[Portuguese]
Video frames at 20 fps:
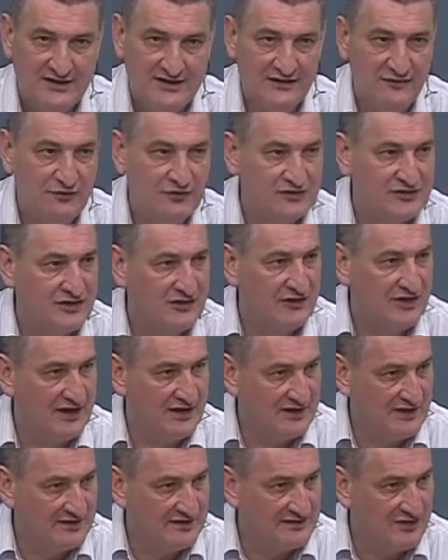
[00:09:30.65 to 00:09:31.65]
em função
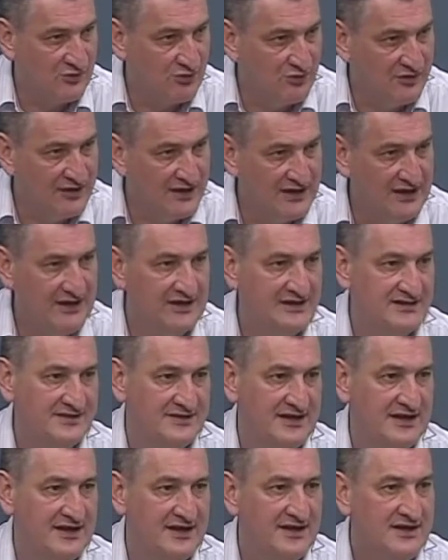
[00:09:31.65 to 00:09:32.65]
da, da
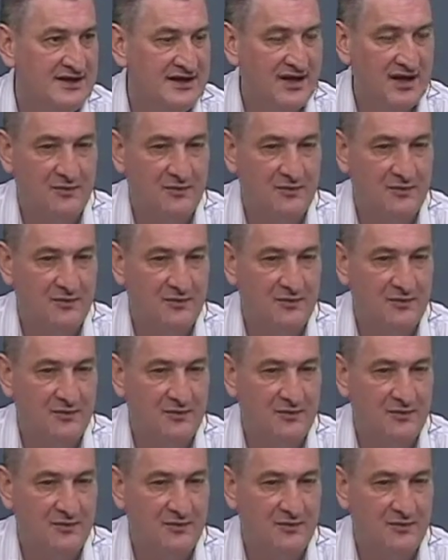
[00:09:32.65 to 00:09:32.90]
segurança, uhum.